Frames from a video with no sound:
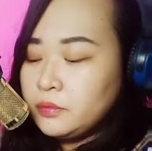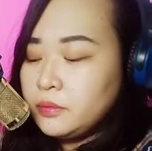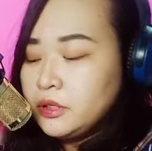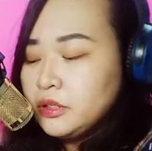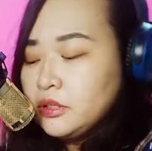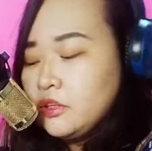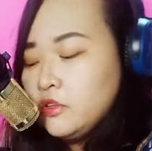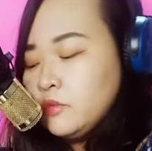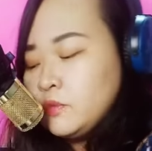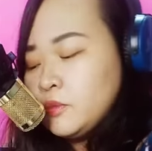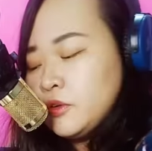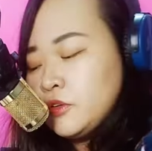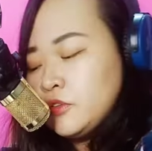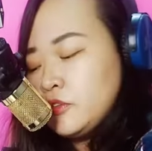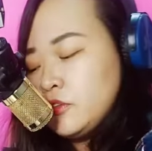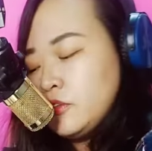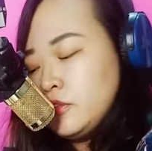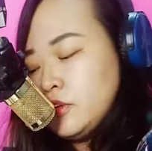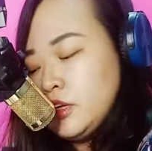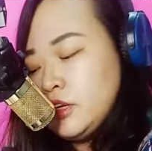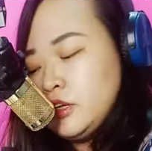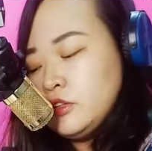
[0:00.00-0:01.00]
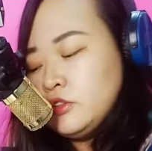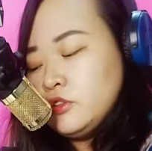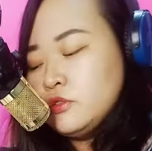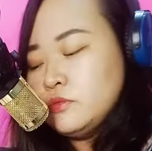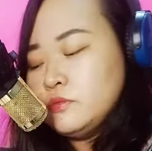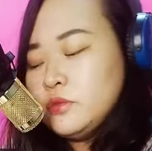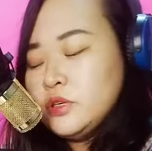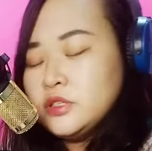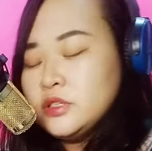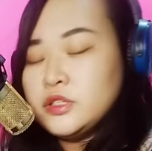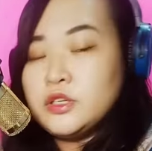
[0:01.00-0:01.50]
but this person really do
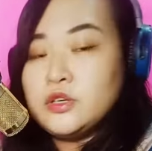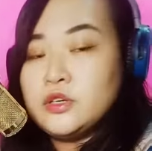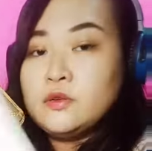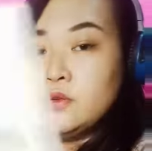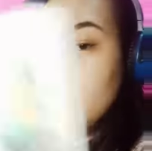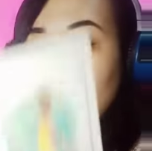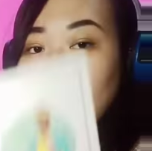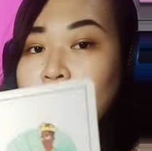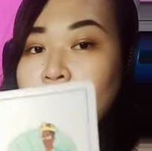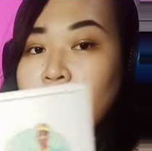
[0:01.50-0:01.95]
miss you.